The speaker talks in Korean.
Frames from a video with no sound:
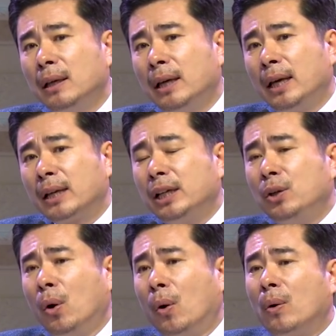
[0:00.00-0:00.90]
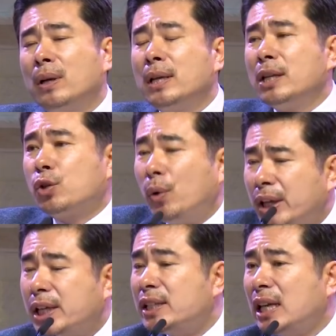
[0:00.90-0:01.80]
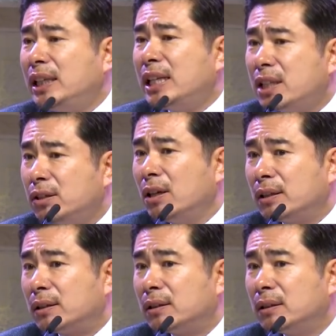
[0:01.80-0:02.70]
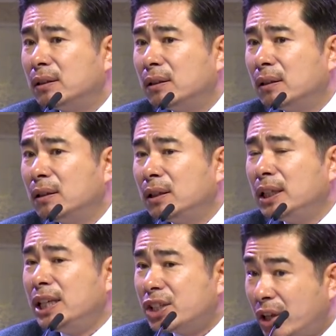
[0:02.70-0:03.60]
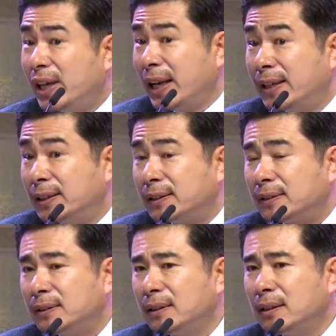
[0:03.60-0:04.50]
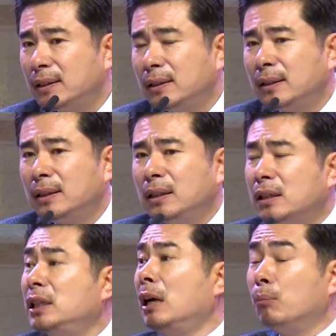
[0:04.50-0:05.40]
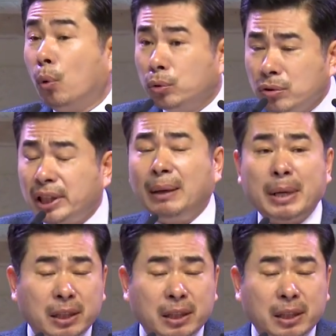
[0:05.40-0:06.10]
예, 그리고 교회 제자들이 쓰던 이 세례는 그냥 모든 사람이